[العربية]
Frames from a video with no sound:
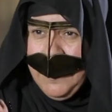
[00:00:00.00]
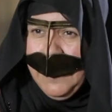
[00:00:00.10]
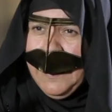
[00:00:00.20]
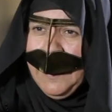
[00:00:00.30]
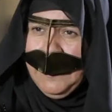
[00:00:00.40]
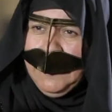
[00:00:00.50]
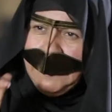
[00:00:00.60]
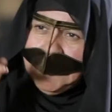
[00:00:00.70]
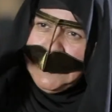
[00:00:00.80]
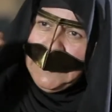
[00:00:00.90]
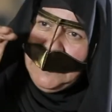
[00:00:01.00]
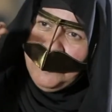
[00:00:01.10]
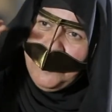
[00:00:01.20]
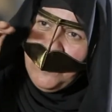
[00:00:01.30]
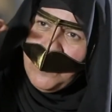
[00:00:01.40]
لا العطر يتم
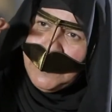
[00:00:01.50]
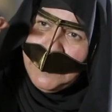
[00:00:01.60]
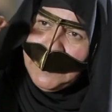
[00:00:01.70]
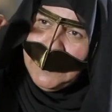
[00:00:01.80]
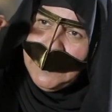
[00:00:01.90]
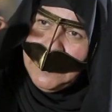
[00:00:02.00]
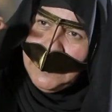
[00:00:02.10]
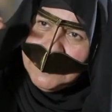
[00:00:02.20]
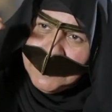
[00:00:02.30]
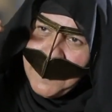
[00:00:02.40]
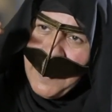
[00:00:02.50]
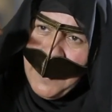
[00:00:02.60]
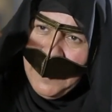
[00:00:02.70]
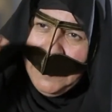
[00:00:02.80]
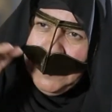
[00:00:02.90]
فوق صح